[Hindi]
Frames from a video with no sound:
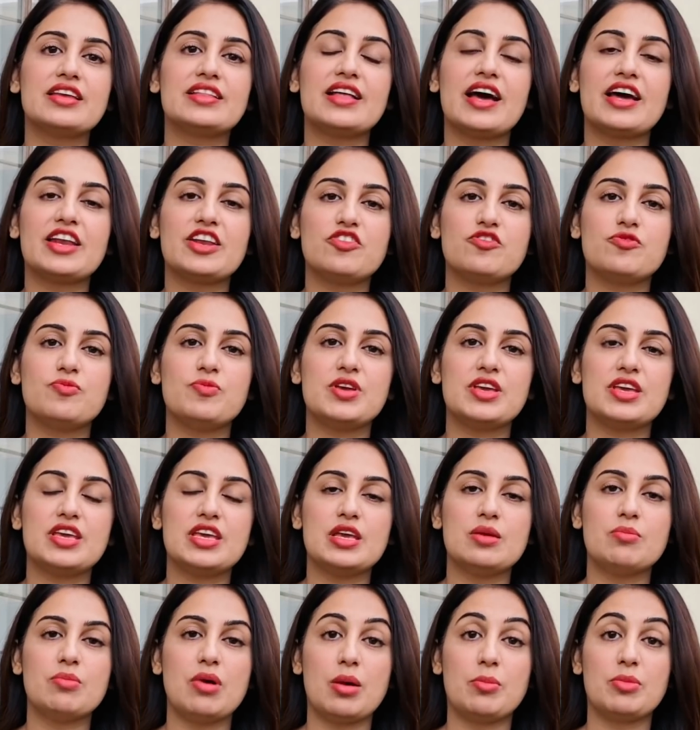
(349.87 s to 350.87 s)
की तारीफ भी
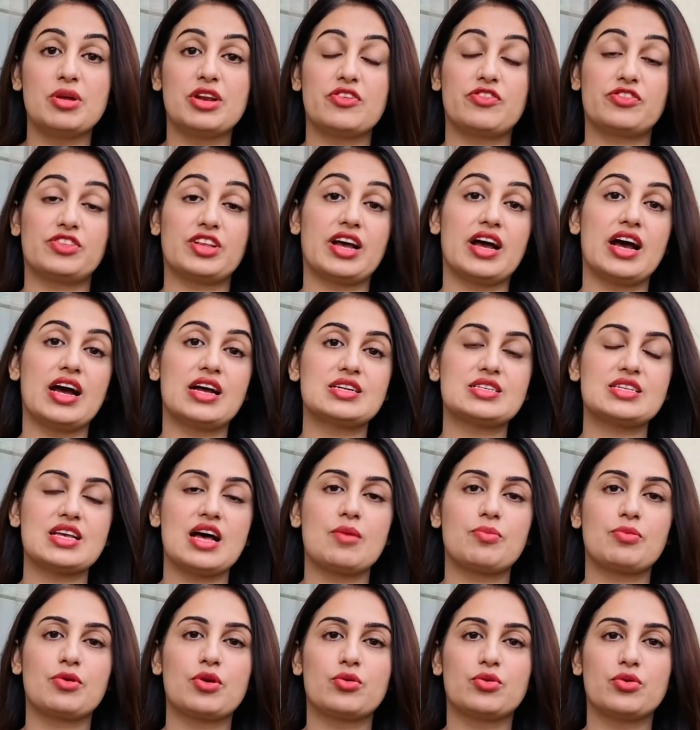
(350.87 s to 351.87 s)
की बाबर इफ्तार
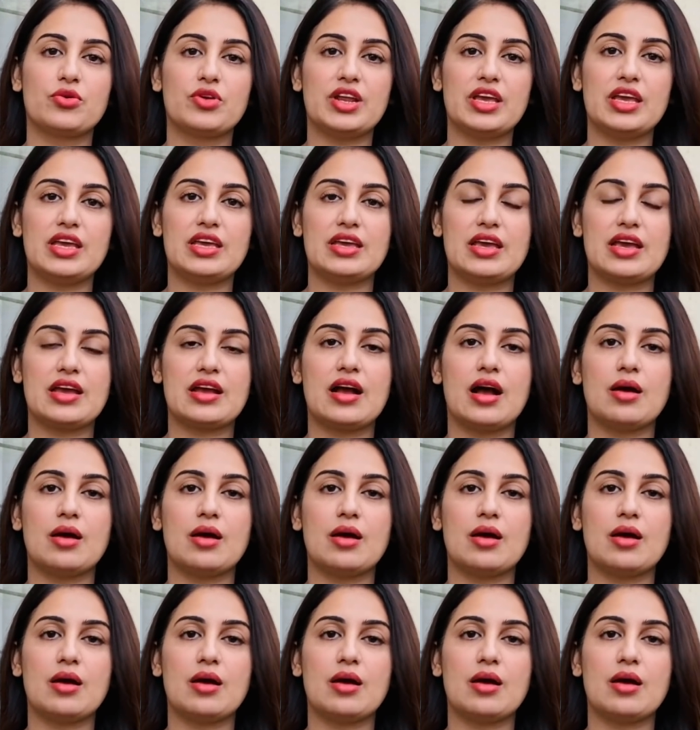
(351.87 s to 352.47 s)
साहब के उन्होंने ये